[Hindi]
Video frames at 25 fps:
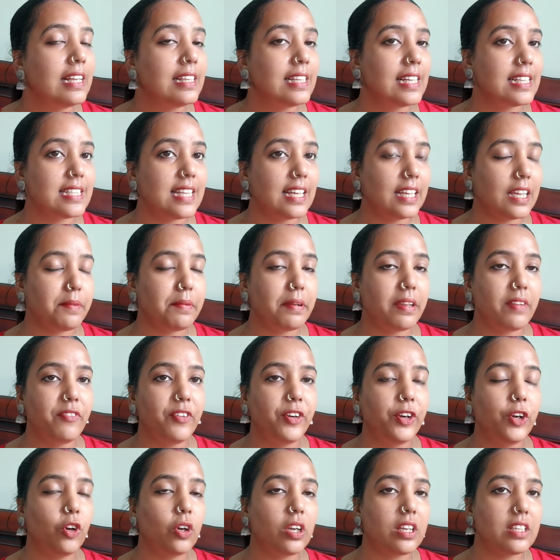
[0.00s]
जैसा कि मैंने
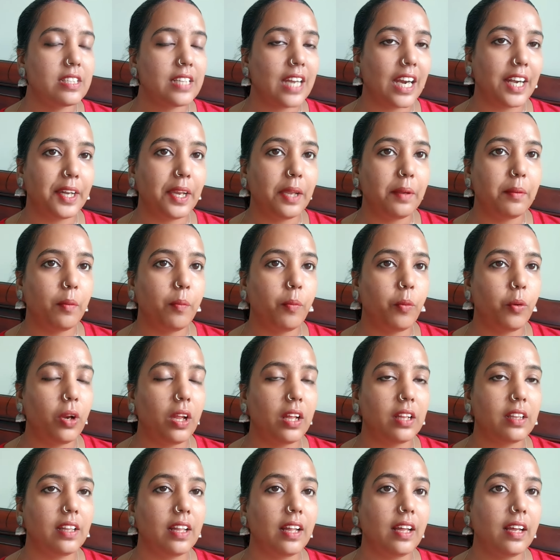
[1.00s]
वीडियो के स्टार्टिंग में
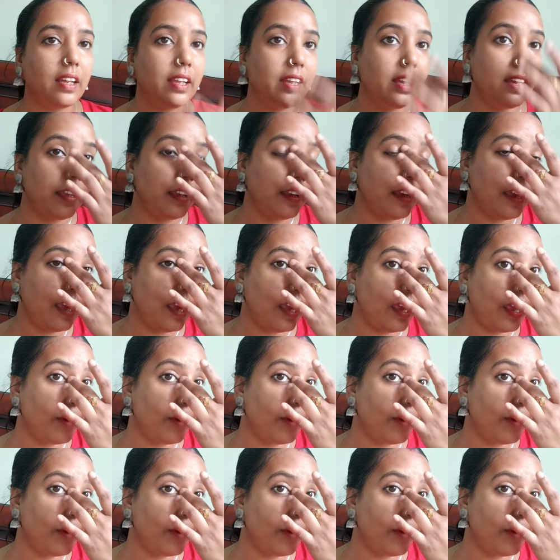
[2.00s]
बोला था कि ये